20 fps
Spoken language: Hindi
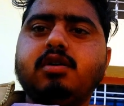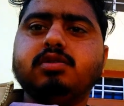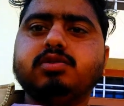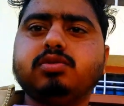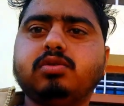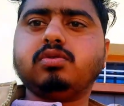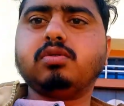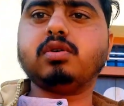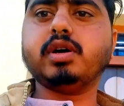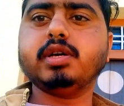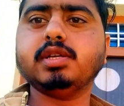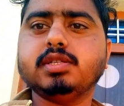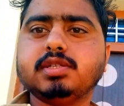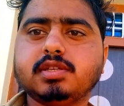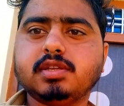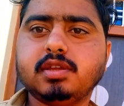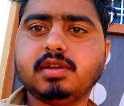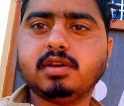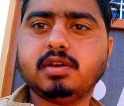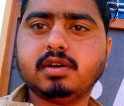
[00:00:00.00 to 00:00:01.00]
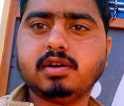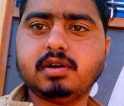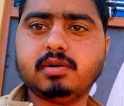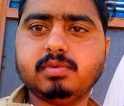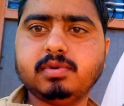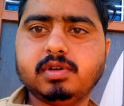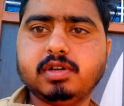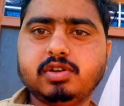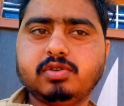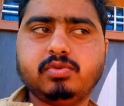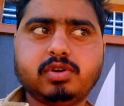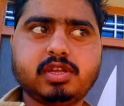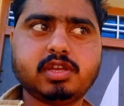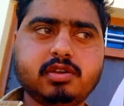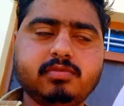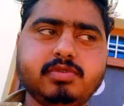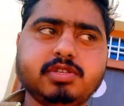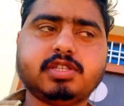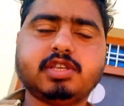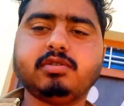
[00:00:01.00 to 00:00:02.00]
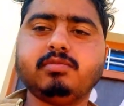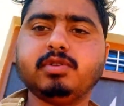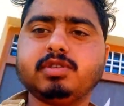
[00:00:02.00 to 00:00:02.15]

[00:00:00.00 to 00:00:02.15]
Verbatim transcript: सो so गाइज अब उसके बिस्तर में